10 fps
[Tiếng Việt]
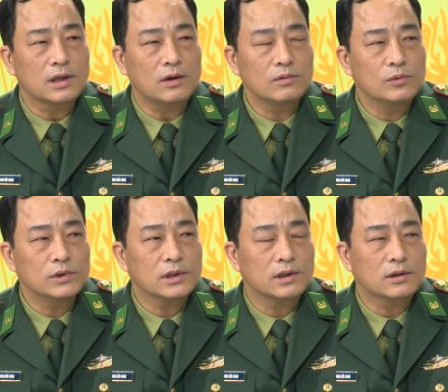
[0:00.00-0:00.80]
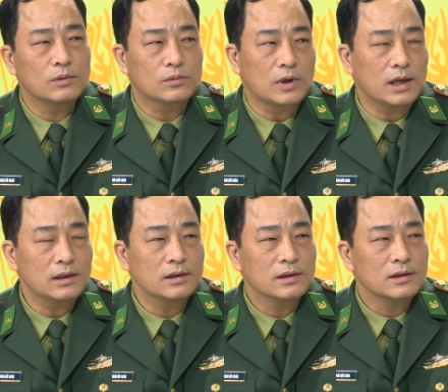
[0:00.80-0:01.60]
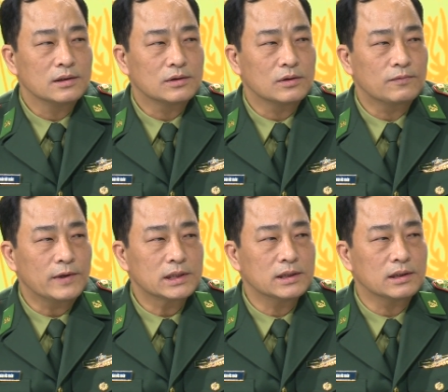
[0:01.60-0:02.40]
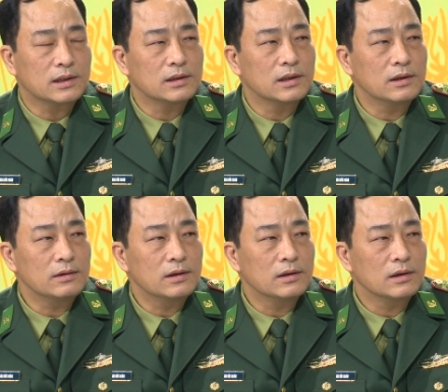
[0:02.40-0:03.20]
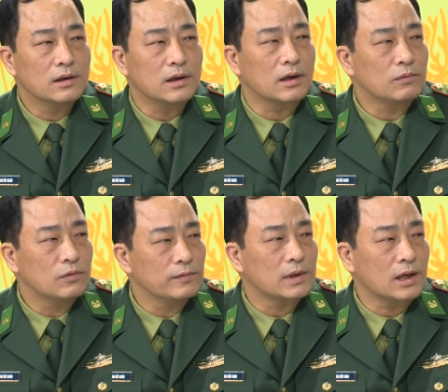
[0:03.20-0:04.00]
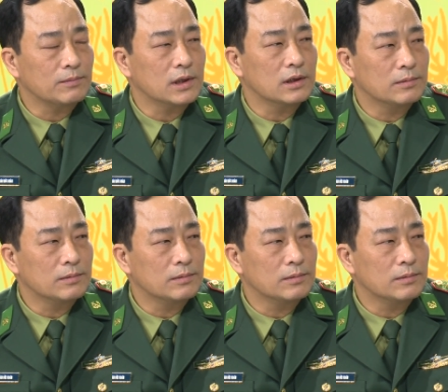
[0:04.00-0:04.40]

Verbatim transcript: tạo môi trường thông thoáng cho phát triển kinh tế ở các khu vực cảng biển